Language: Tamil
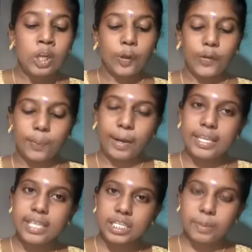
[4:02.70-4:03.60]
என்று
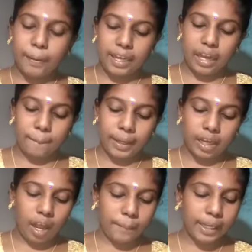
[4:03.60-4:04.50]
மனசாட்சி படி நம்மை
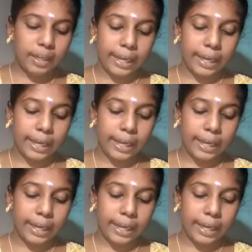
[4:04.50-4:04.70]
நாமே